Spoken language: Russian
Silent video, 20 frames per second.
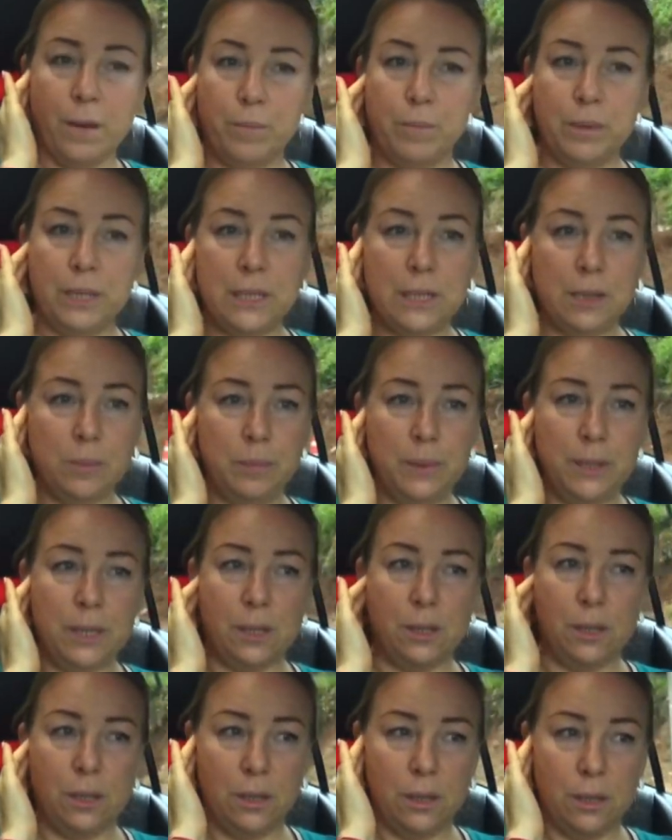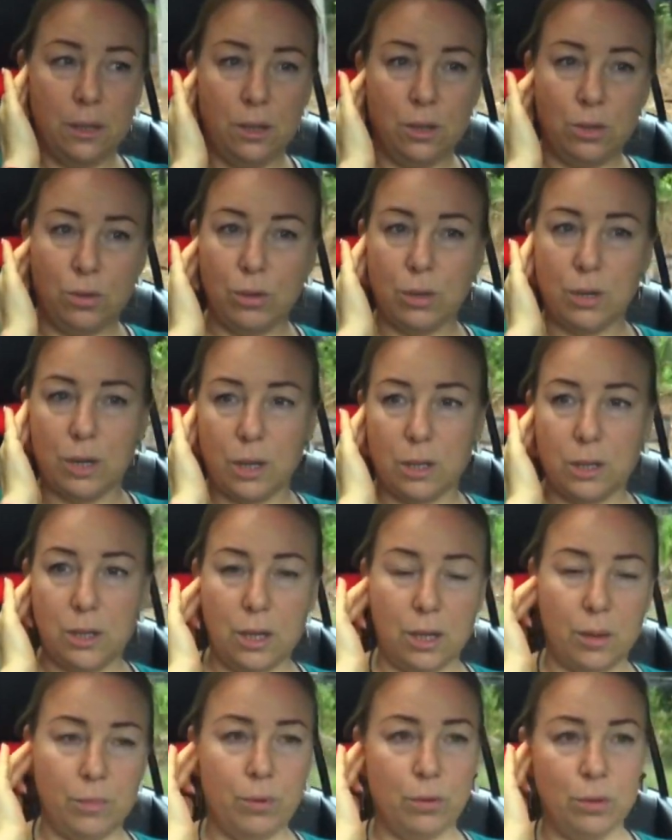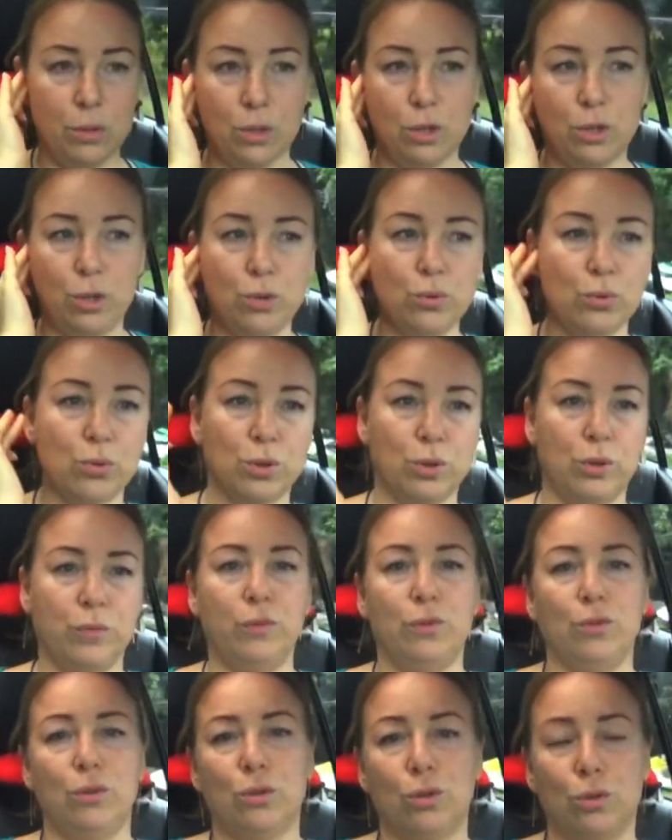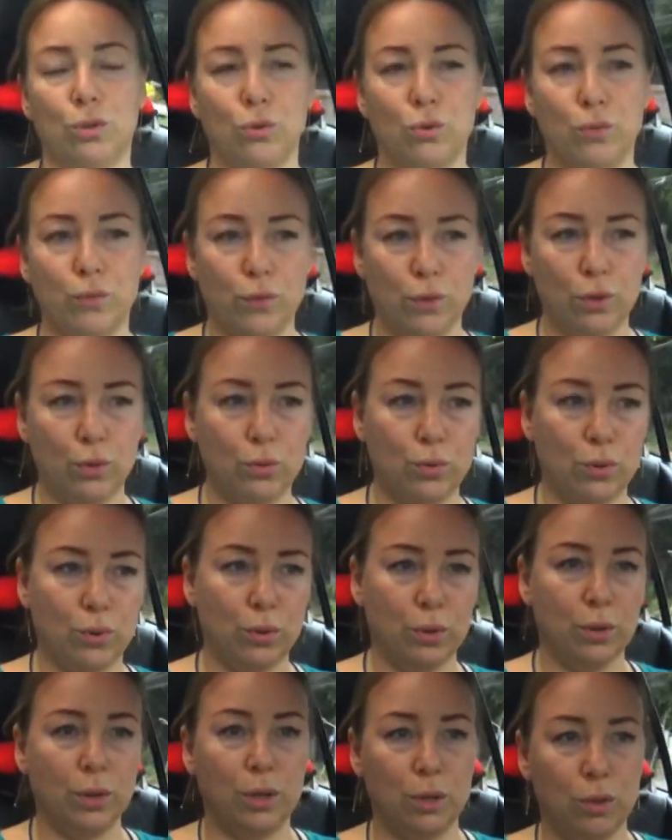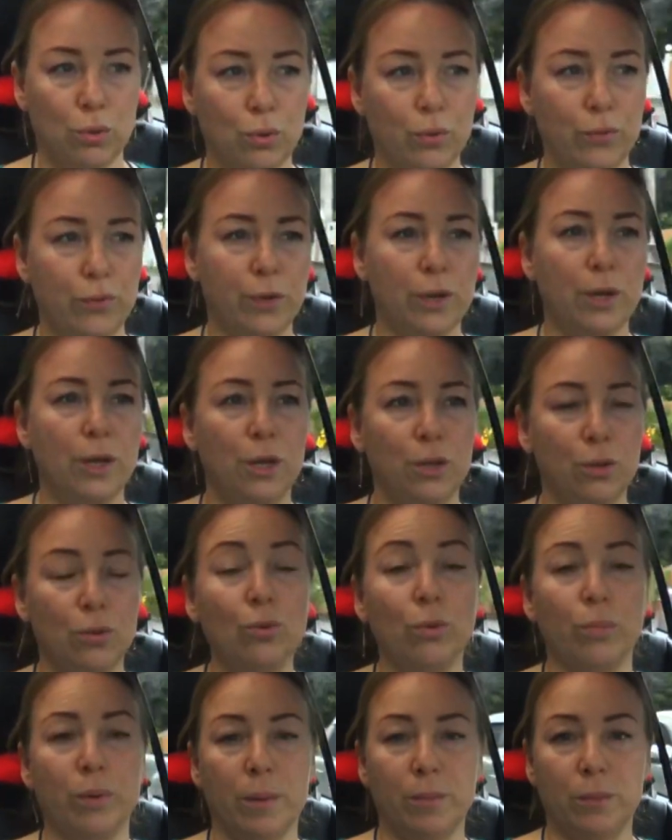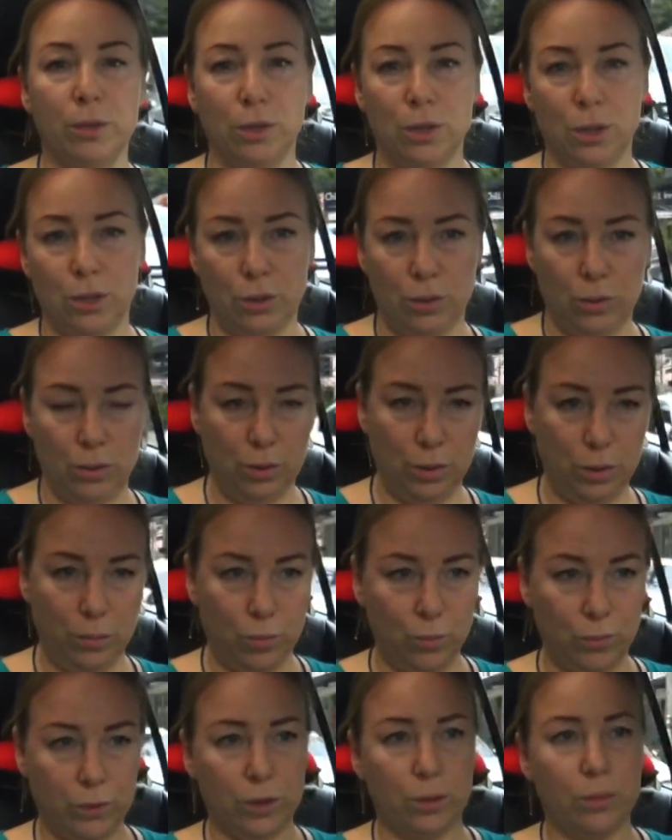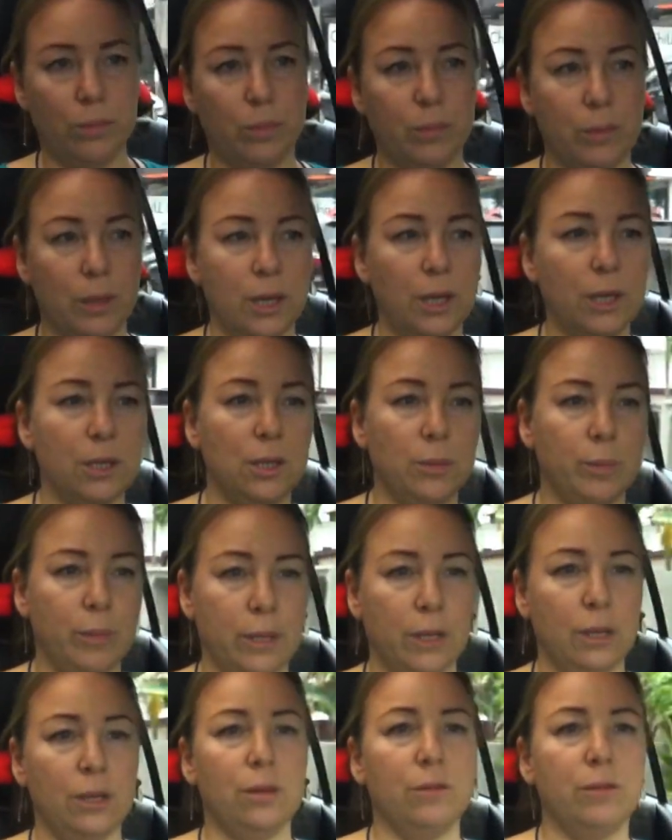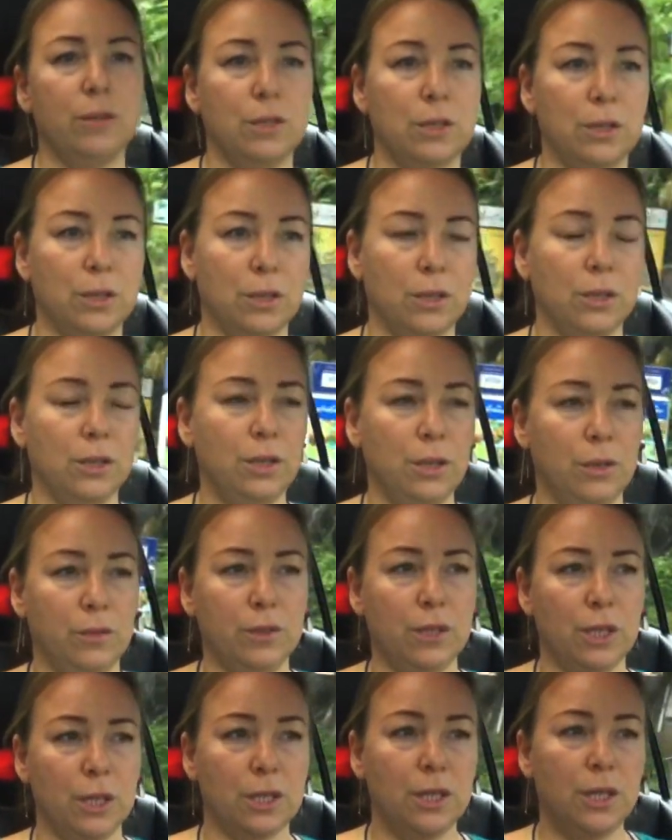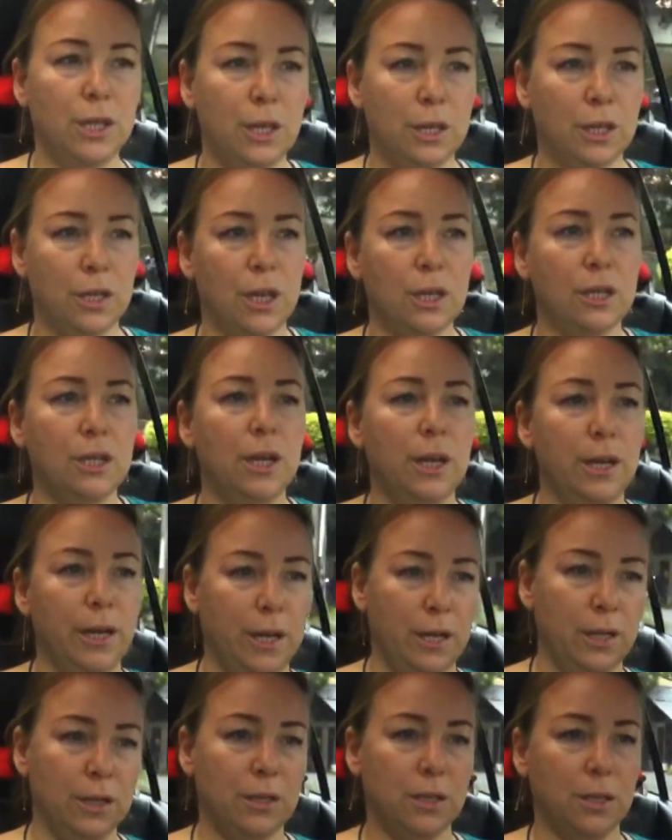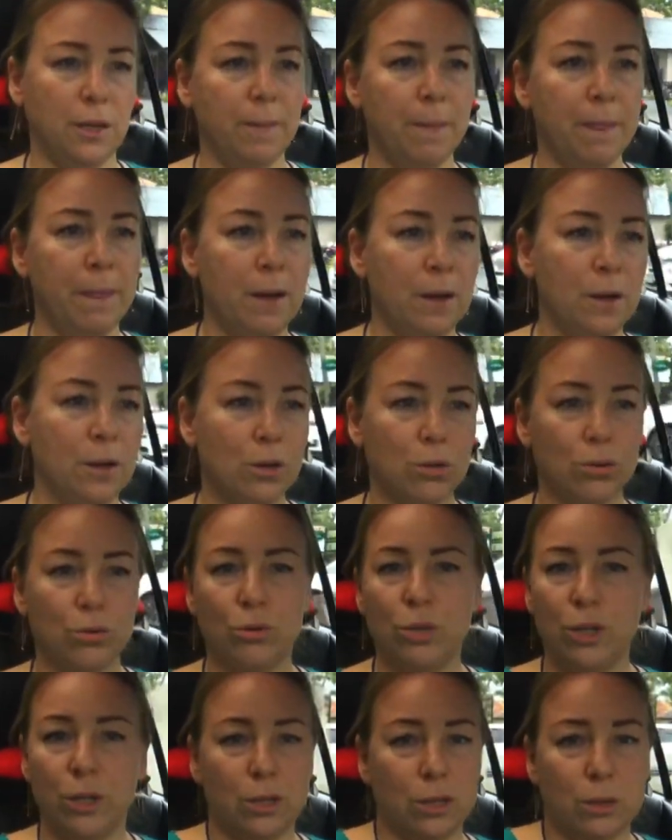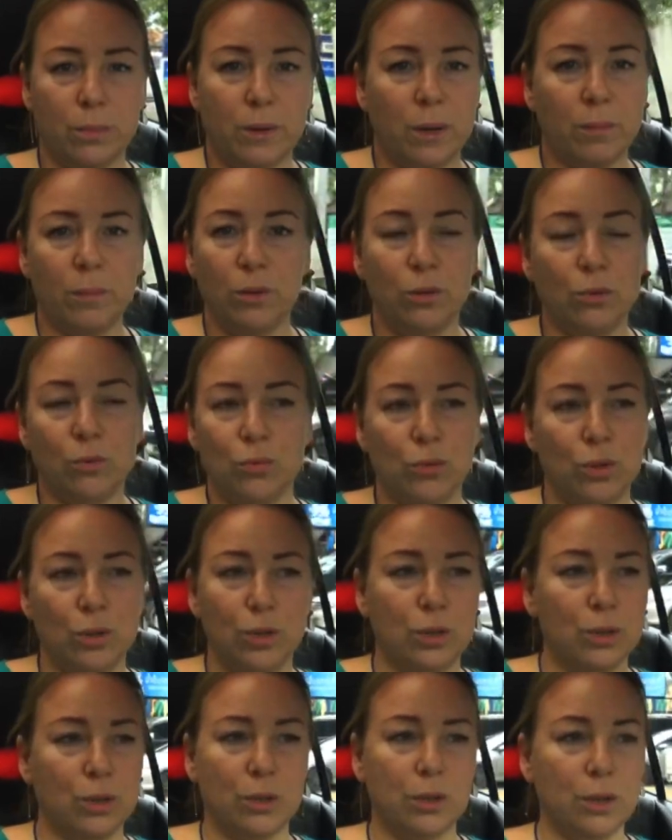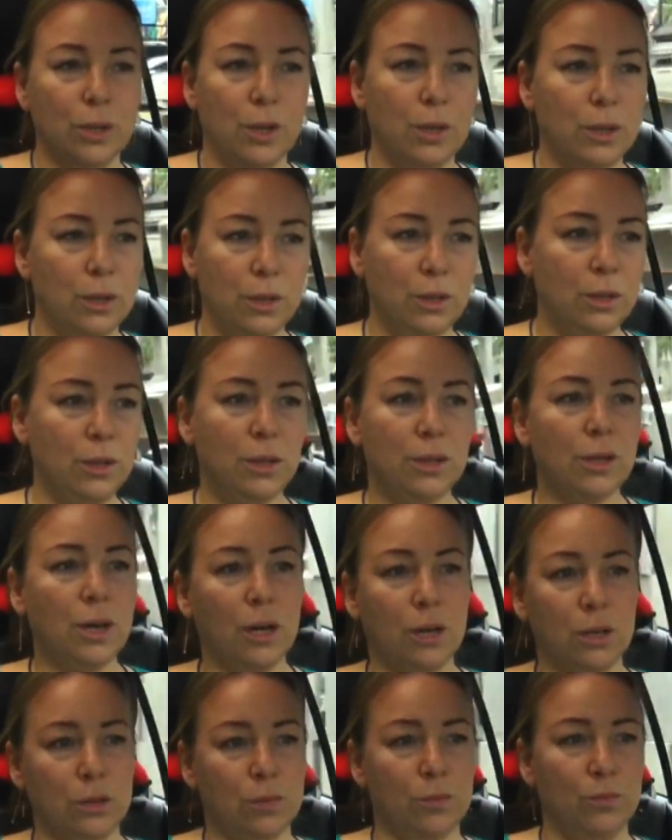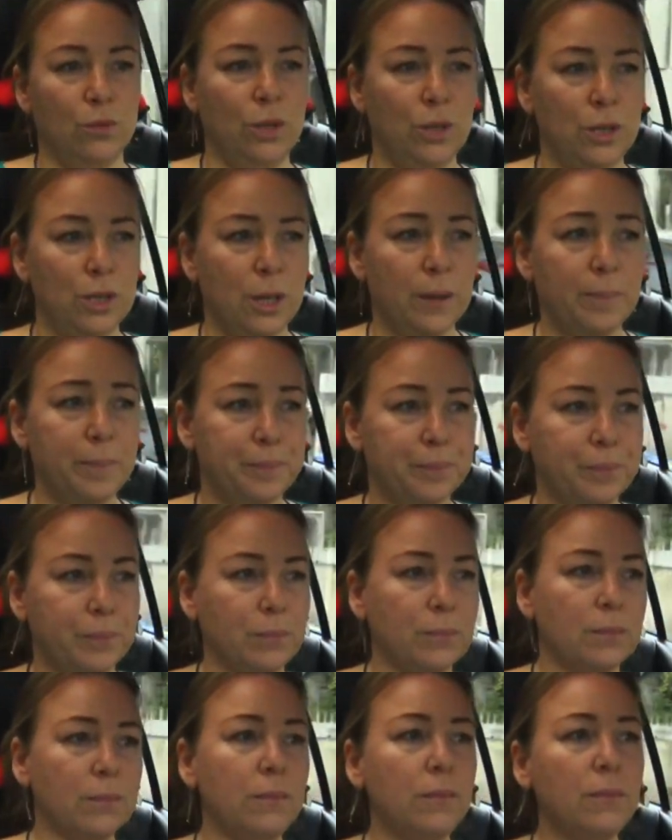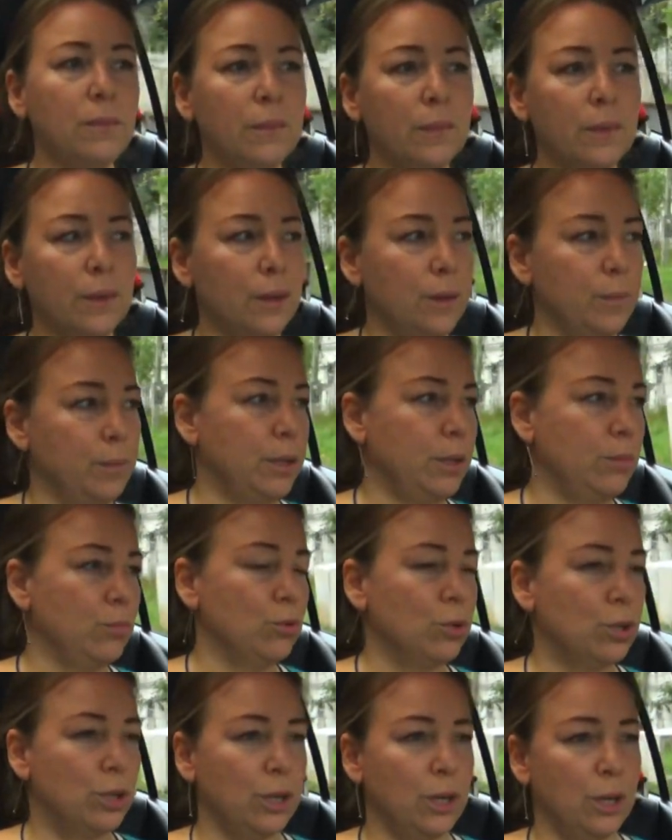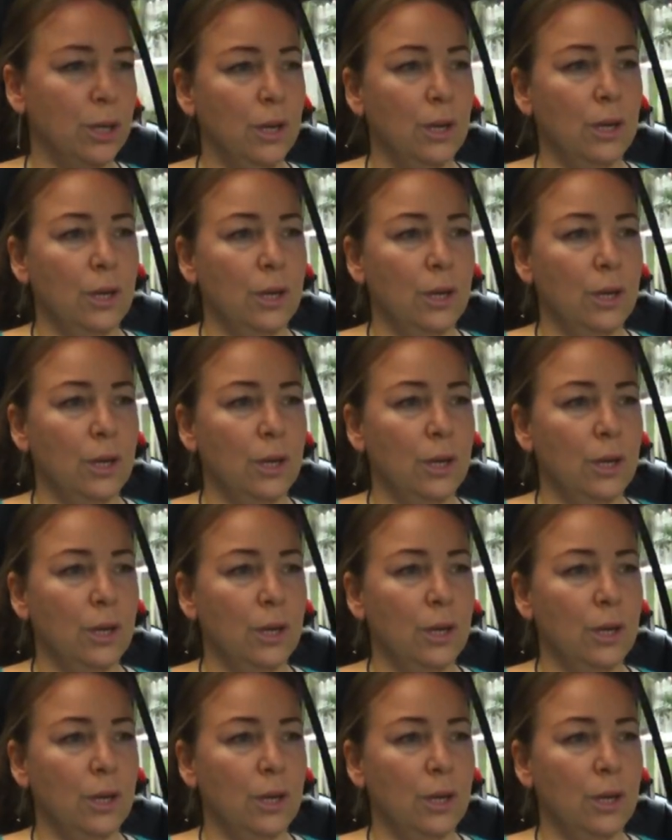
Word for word: постепенно, и только когда ребенок чувствует, что вот он готов, ну и мама, естественно, ему в этом помогает, сепарироваться и взрослеет, и отдаляется. Разлучаться с мамой научиться никак этому нельзя, потому что